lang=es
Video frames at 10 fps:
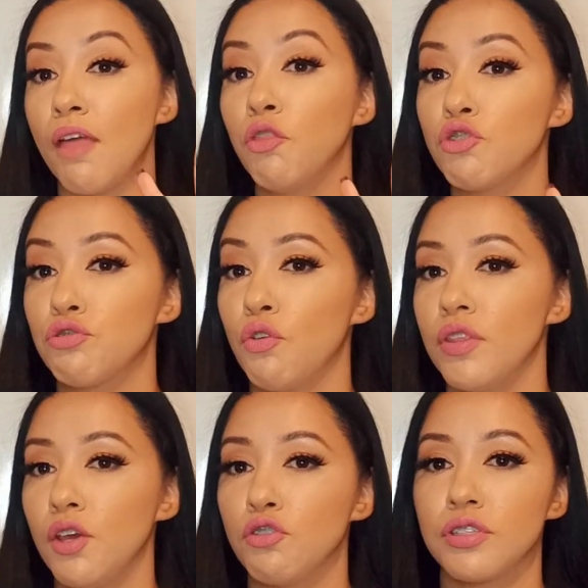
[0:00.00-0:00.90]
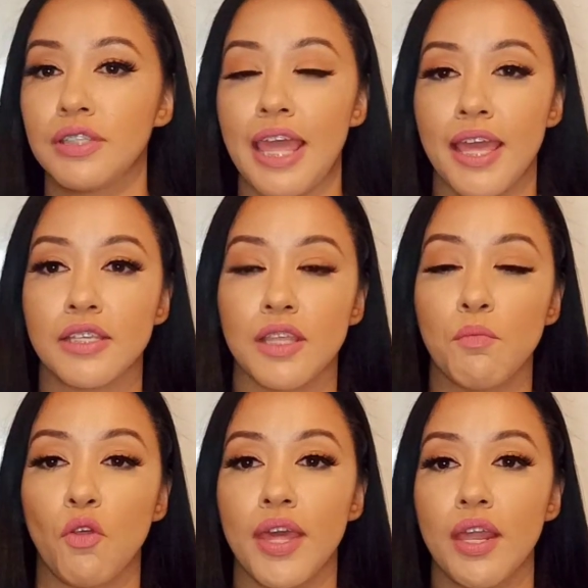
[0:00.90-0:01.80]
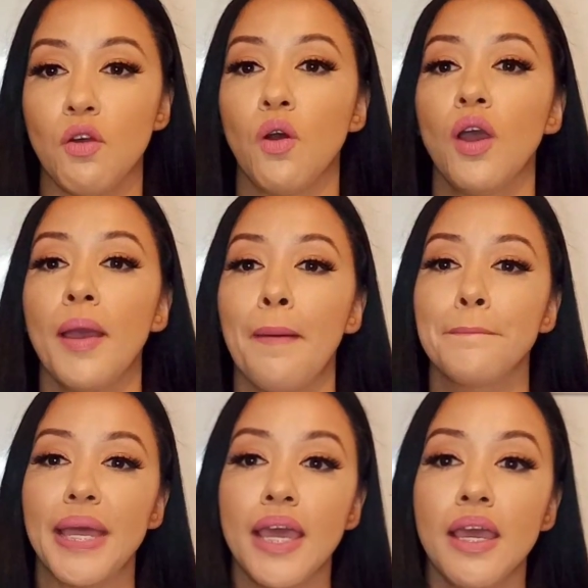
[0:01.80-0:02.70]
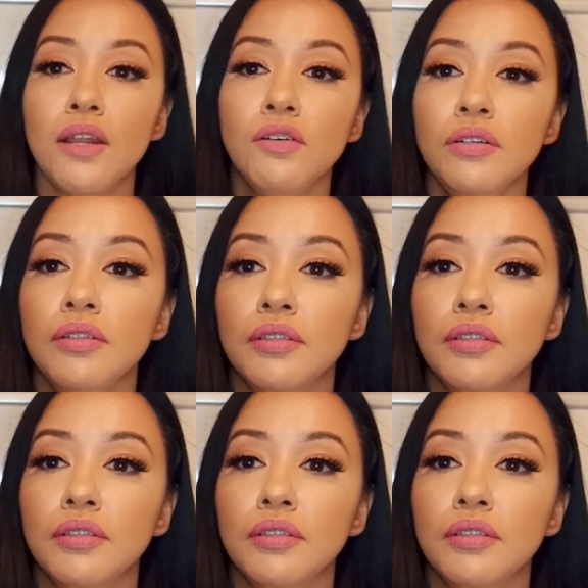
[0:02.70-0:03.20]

dos códigos de este modelo, pero